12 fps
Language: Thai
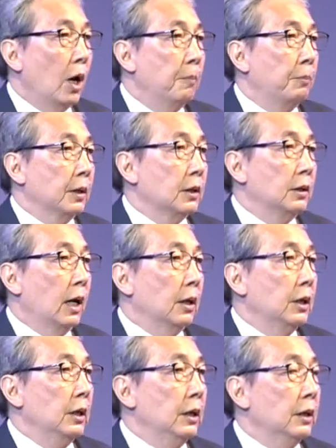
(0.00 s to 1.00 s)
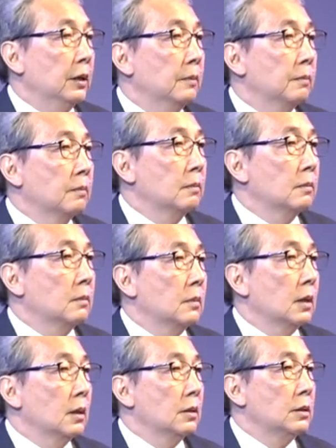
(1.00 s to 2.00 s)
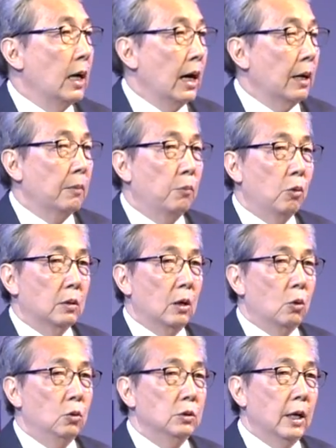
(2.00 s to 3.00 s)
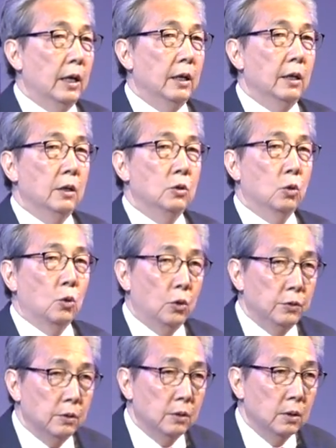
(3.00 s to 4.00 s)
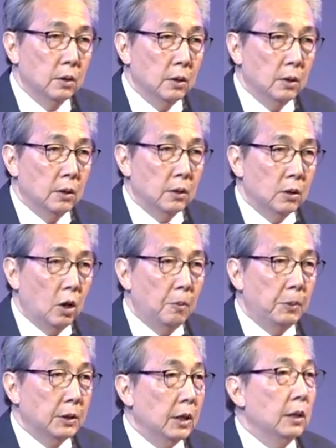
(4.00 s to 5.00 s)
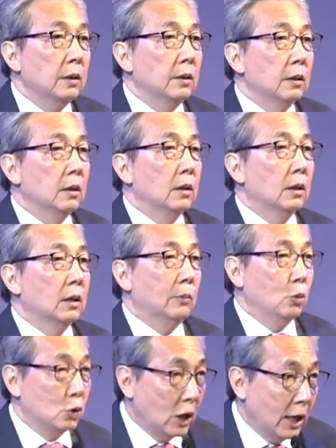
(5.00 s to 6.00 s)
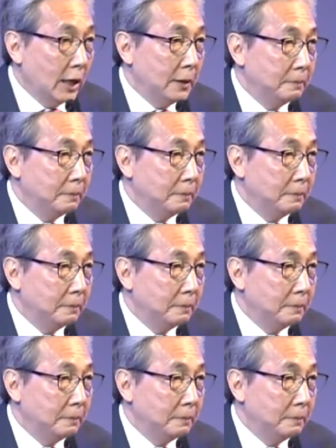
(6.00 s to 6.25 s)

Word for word: ความปรารถนาดีจากพวกเราคนไทยทุกคนต่อประเทศกัมพูชา